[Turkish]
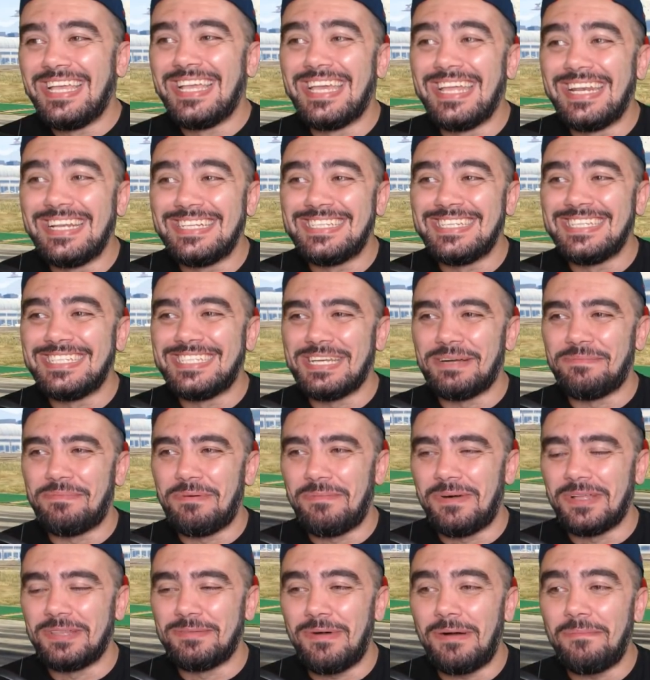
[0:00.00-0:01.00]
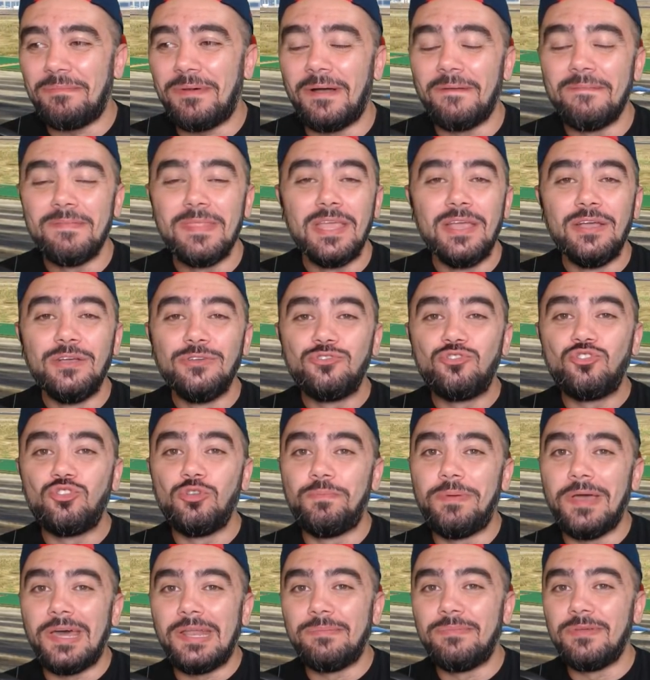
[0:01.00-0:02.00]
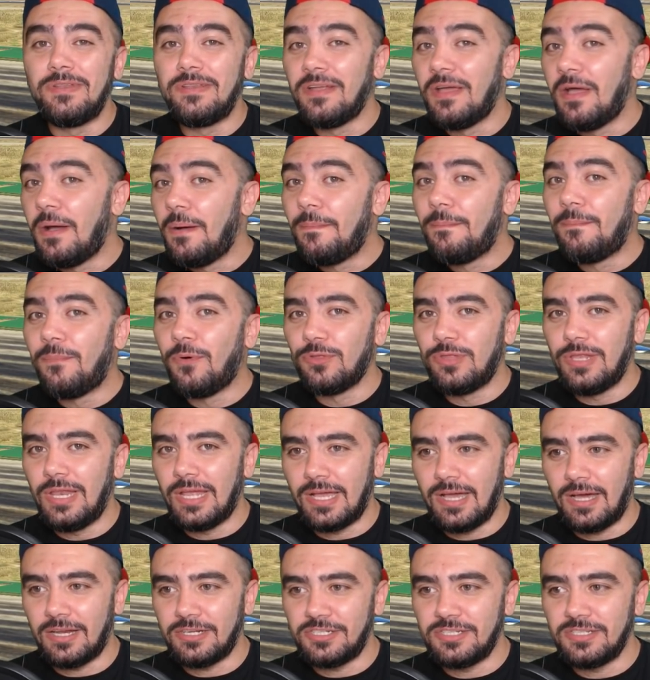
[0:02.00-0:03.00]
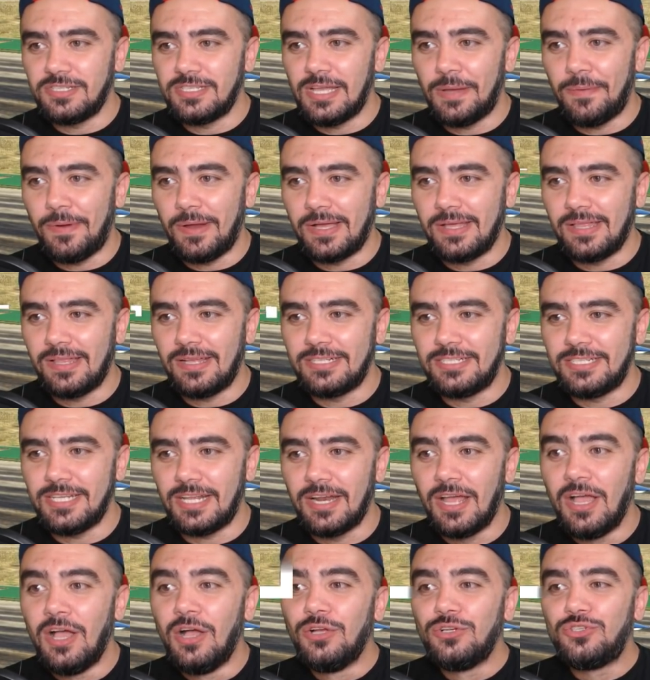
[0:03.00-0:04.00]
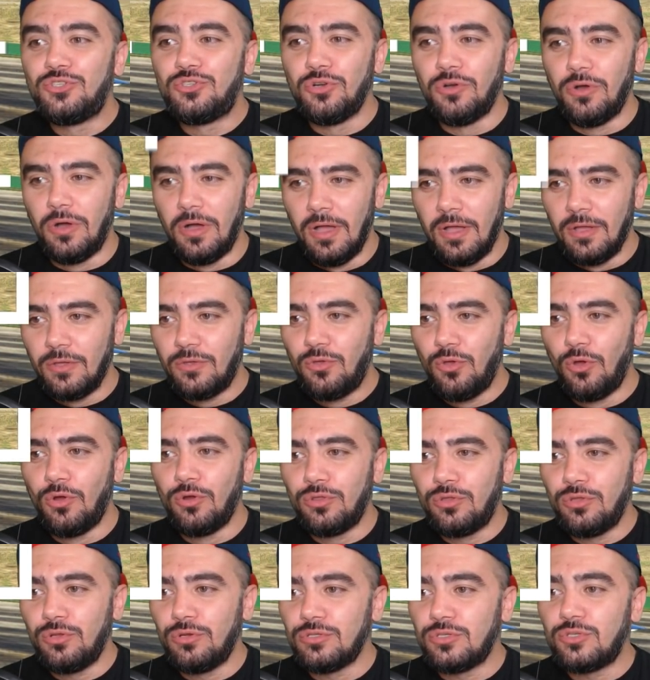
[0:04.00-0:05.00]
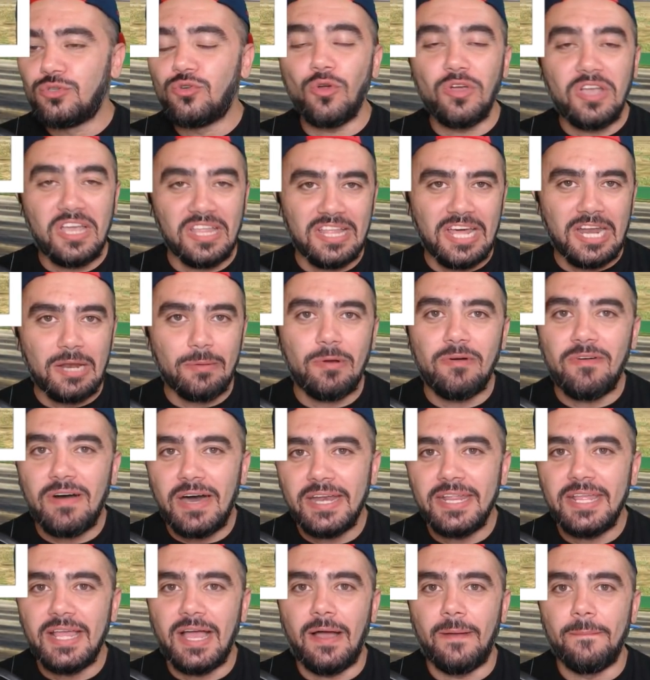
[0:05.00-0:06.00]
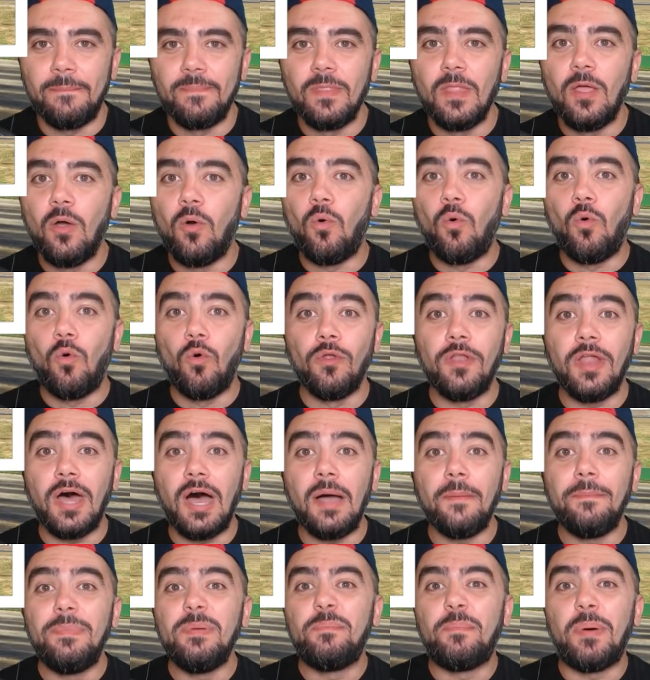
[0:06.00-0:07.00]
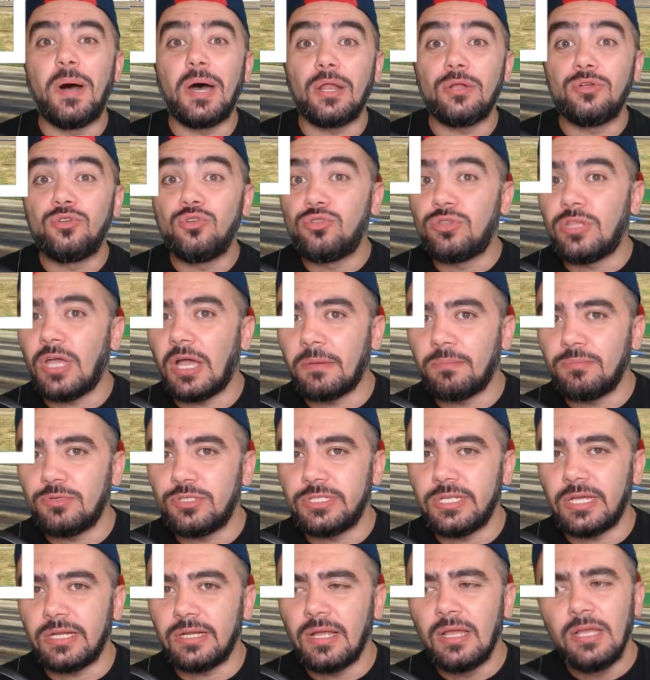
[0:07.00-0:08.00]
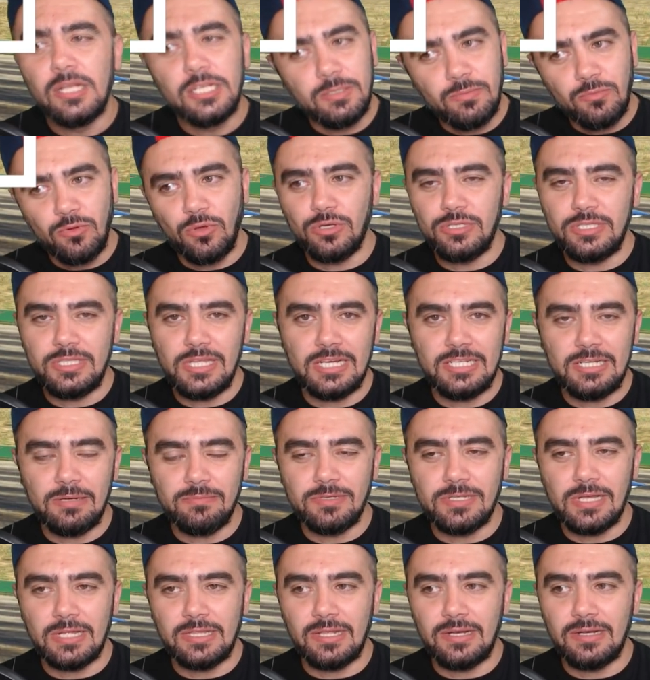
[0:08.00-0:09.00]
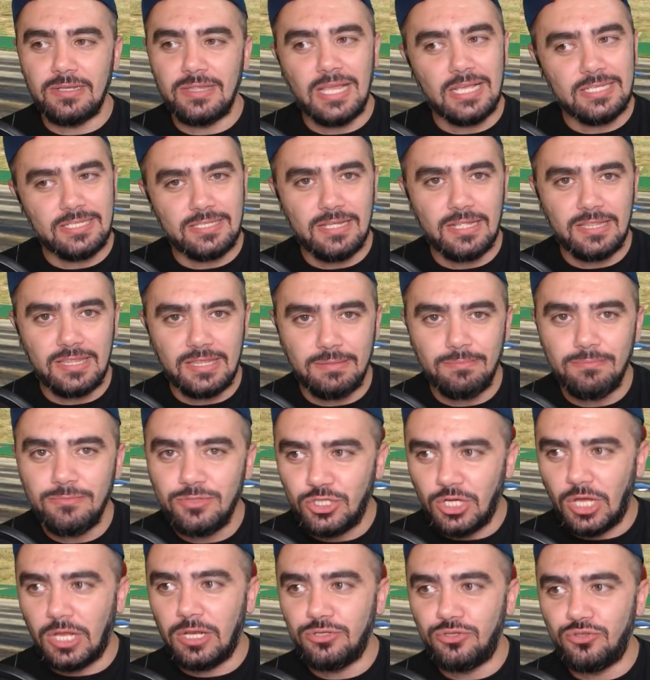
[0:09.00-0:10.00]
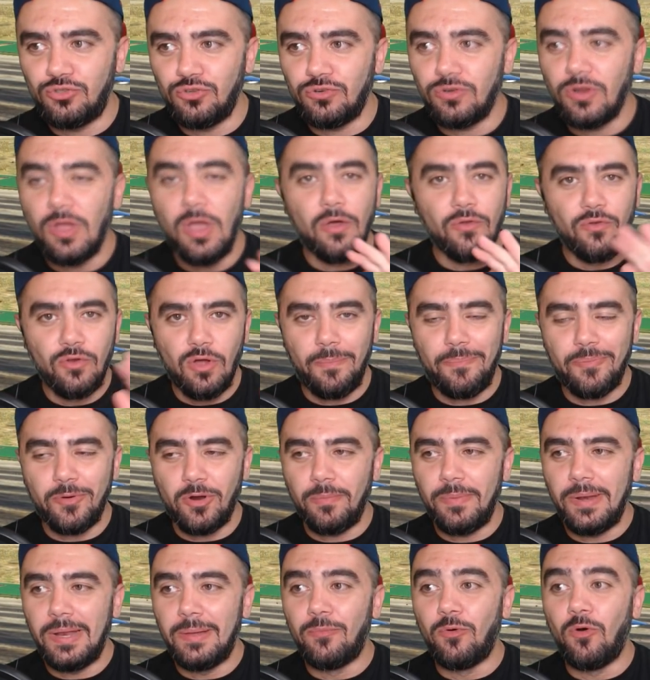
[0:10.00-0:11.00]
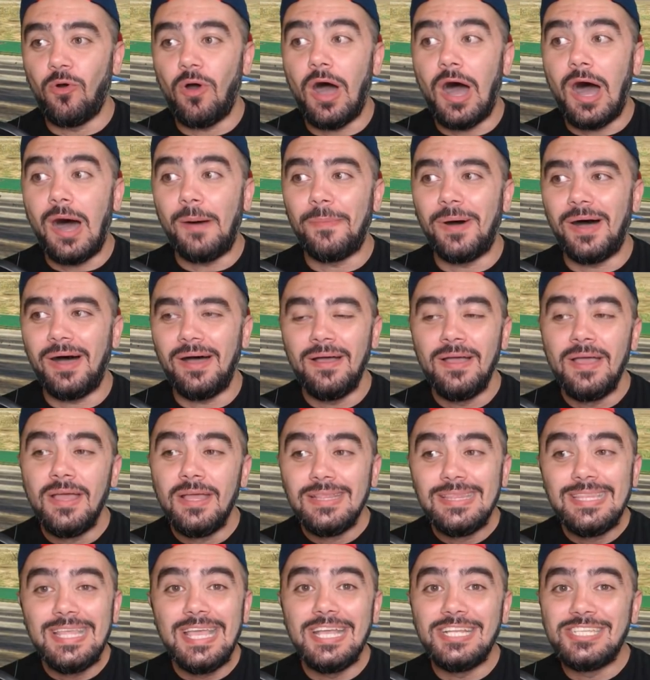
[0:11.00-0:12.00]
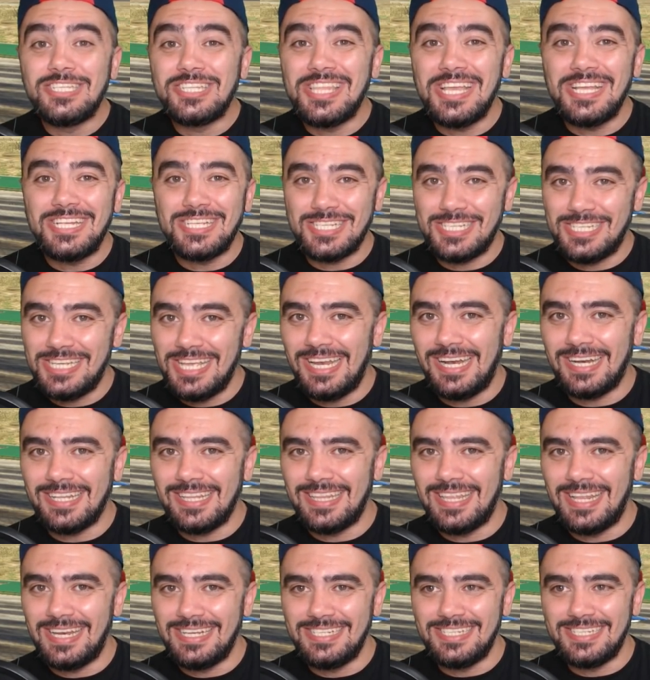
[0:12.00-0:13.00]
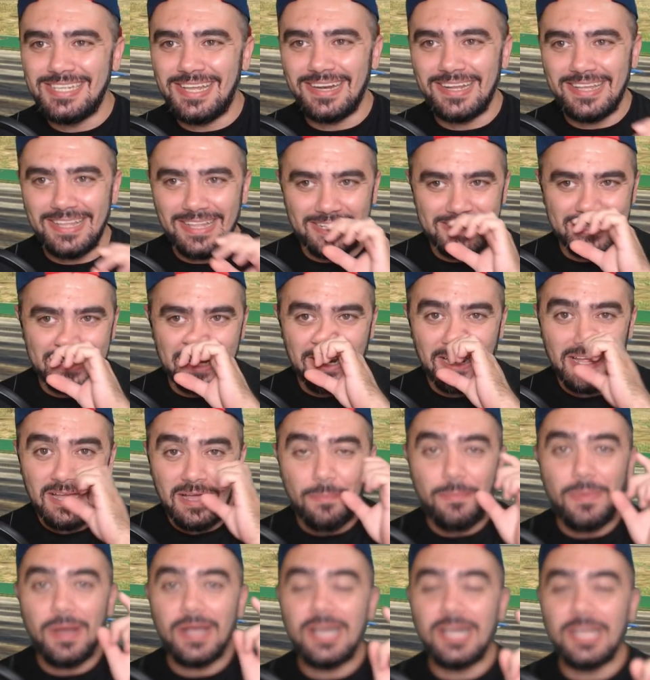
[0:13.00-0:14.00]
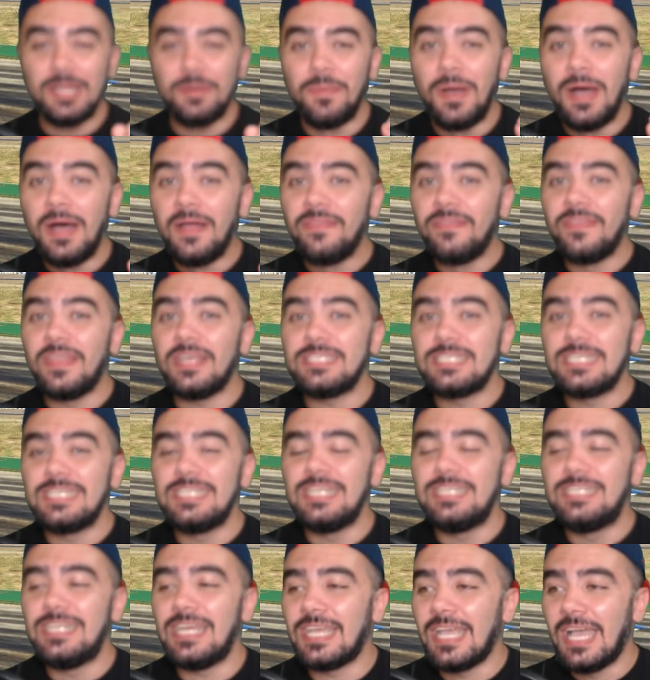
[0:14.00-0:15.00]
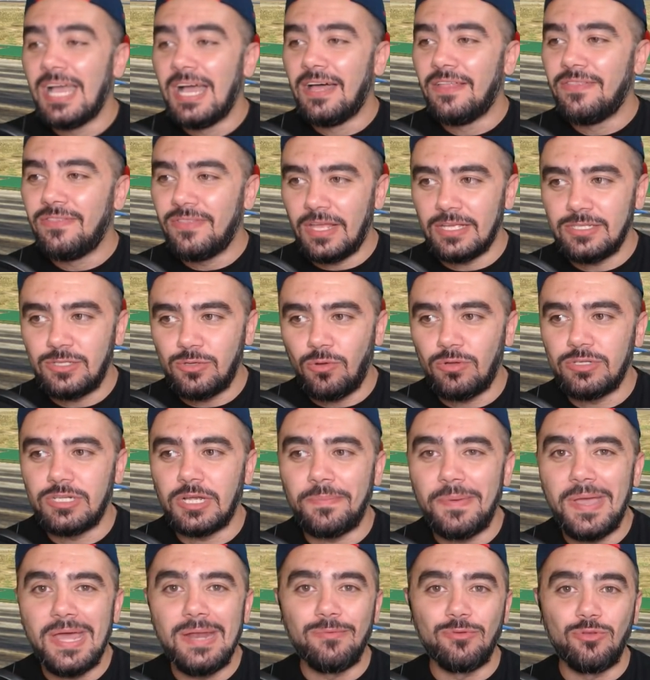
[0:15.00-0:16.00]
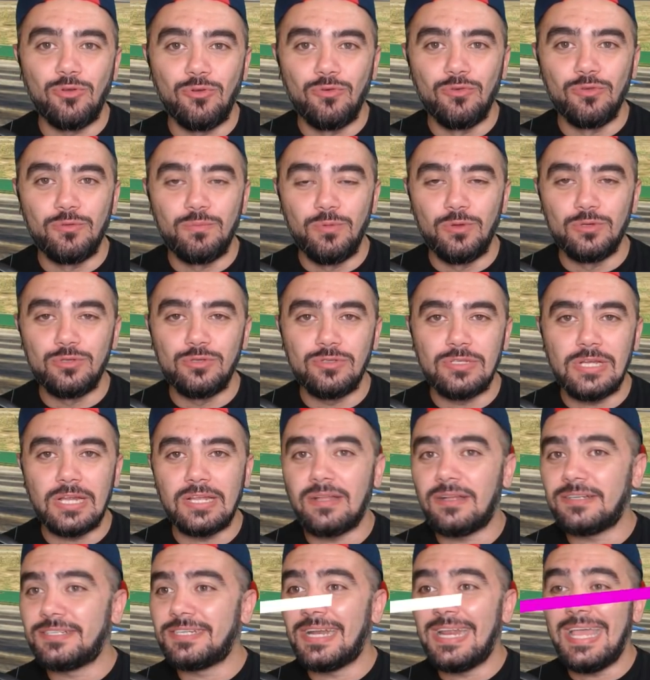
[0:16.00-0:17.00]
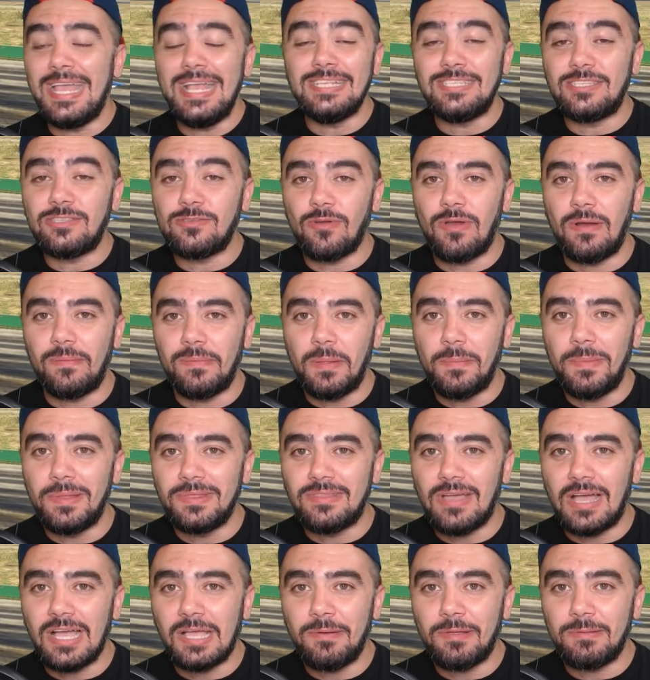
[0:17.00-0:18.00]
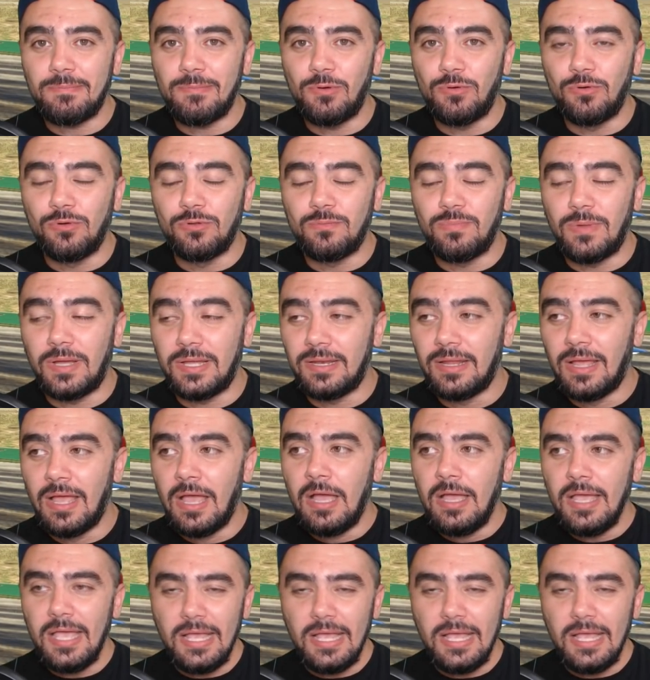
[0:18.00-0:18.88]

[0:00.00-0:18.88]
girişi hiç yapamadım ama süper bir mod ile karşınızdayım arkadaşlar. Şu gördüğünüz roket araba var ya ona bir paraşüt takmışlar. Şimdi göstereceğim zaten test ettim çalışıyor no problem o ama değişik değişik şeylerde deneyeceğiz arkadaşlar. Bakalım nasıl gidecek nasıl olacak. Beğeni butonunu unutmuyorsunuz arkadaşlar. Instagram'da beni takip etmeyi unutmayın.